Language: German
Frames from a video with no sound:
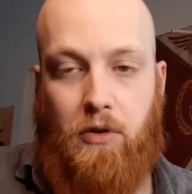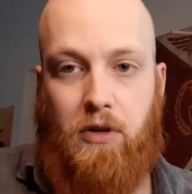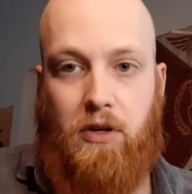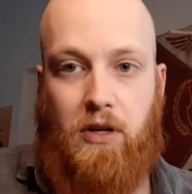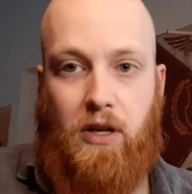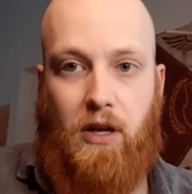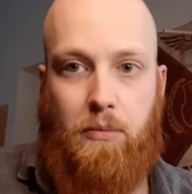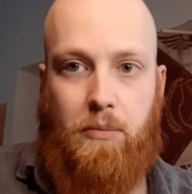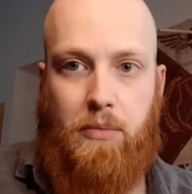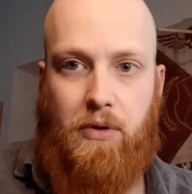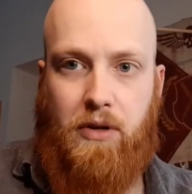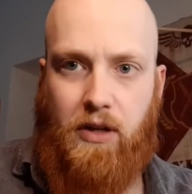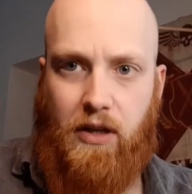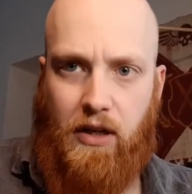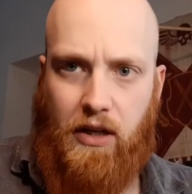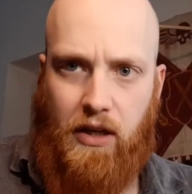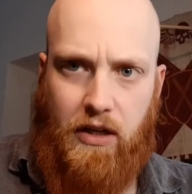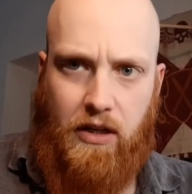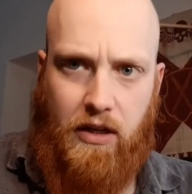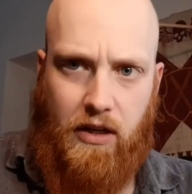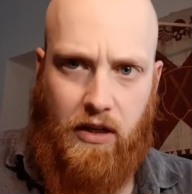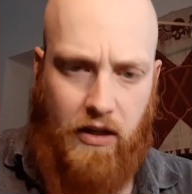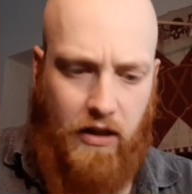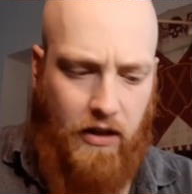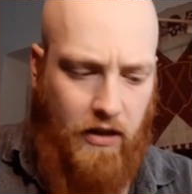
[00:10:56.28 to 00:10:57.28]
da bitte
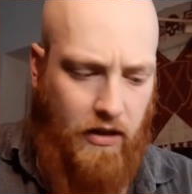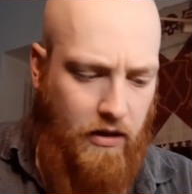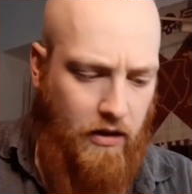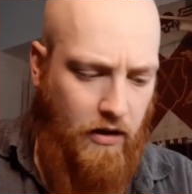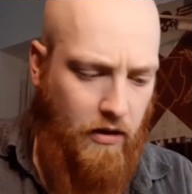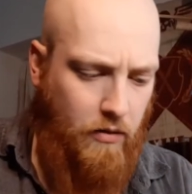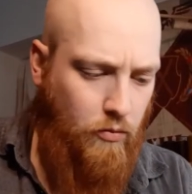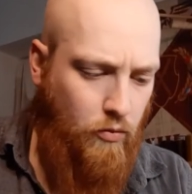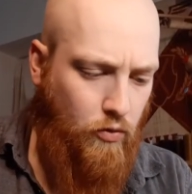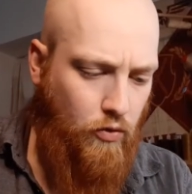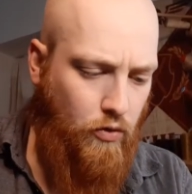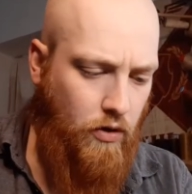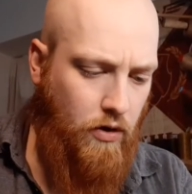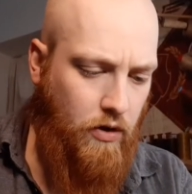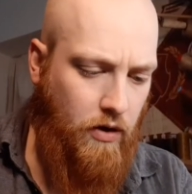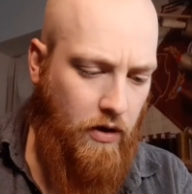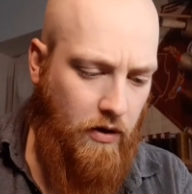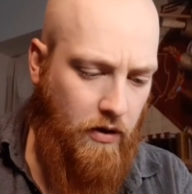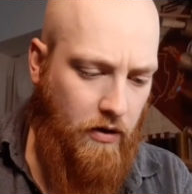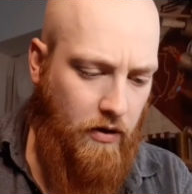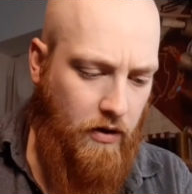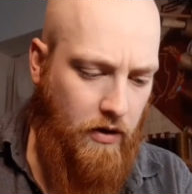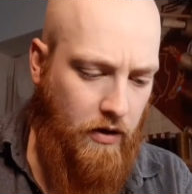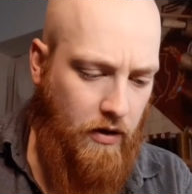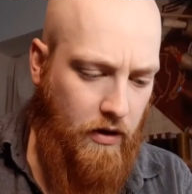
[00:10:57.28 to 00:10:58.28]
richtig, richtig
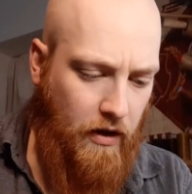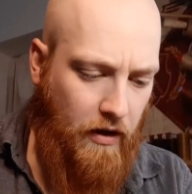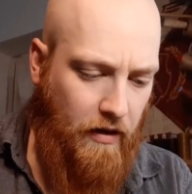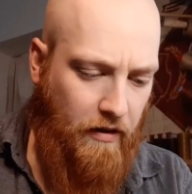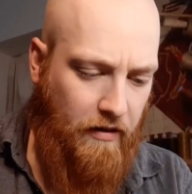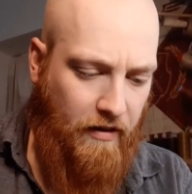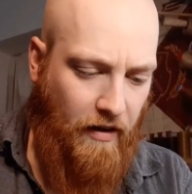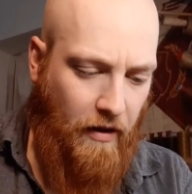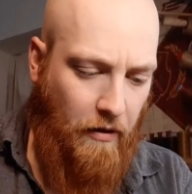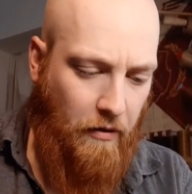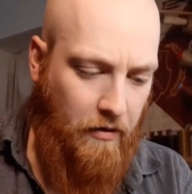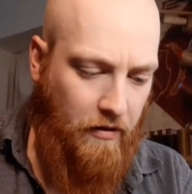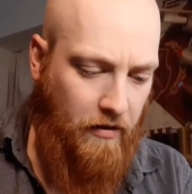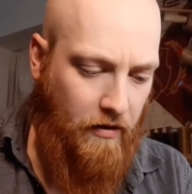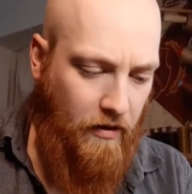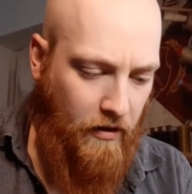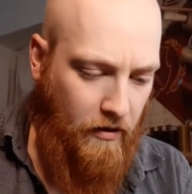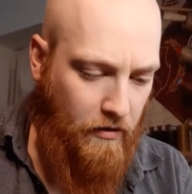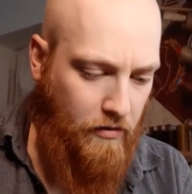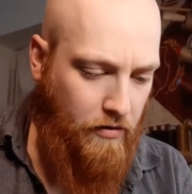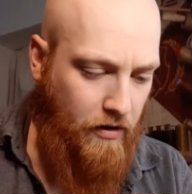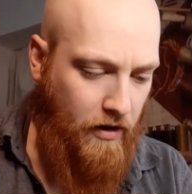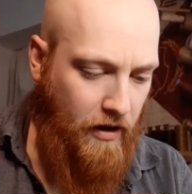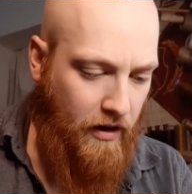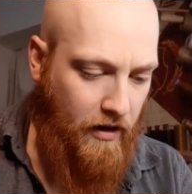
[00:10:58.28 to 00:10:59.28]
Mühe, äh, saugt
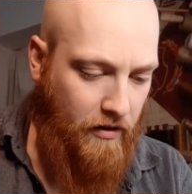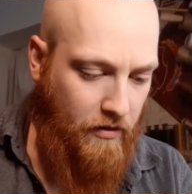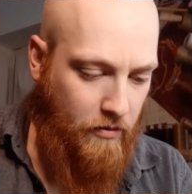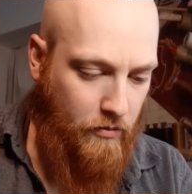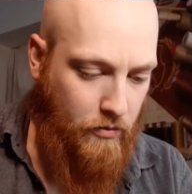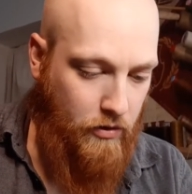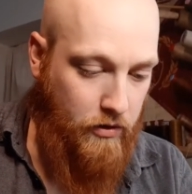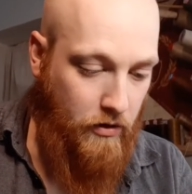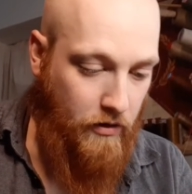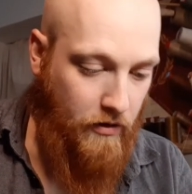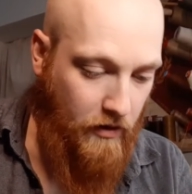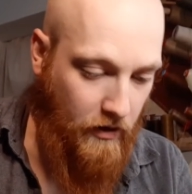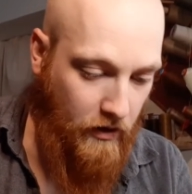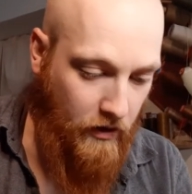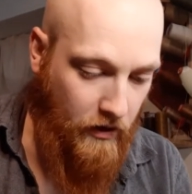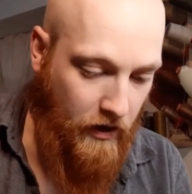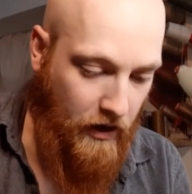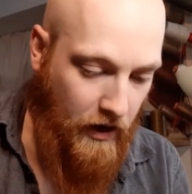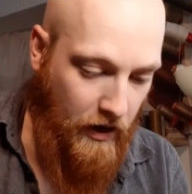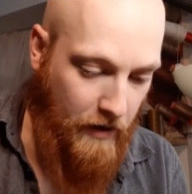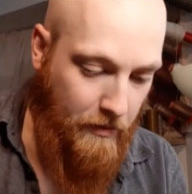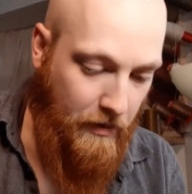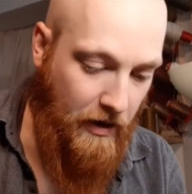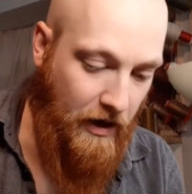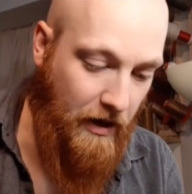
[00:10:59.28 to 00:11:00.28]
den vielleicht zum Schluss auch noch
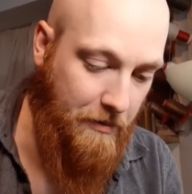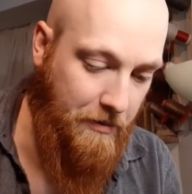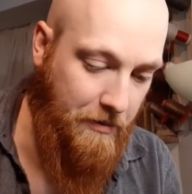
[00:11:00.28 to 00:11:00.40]
einmal ab,